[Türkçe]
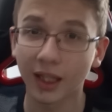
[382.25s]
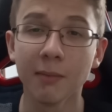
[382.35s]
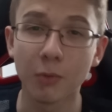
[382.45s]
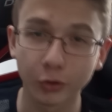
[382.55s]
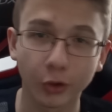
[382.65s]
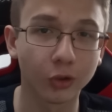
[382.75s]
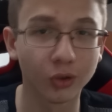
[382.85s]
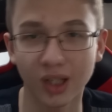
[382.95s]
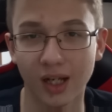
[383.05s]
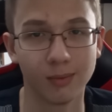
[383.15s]
Tem
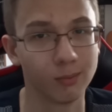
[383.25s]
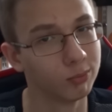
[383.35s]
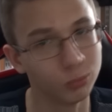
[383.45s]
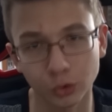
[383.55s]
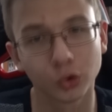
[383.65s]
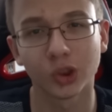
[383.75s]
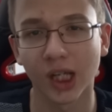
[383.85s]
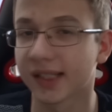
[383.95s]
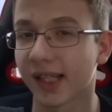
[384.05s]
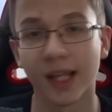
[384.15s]
otoyoluna muz
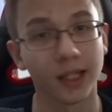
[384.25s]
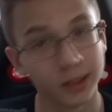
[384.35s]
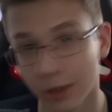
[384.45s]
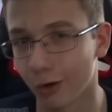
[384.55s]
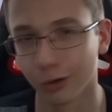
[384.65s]
düşerse ne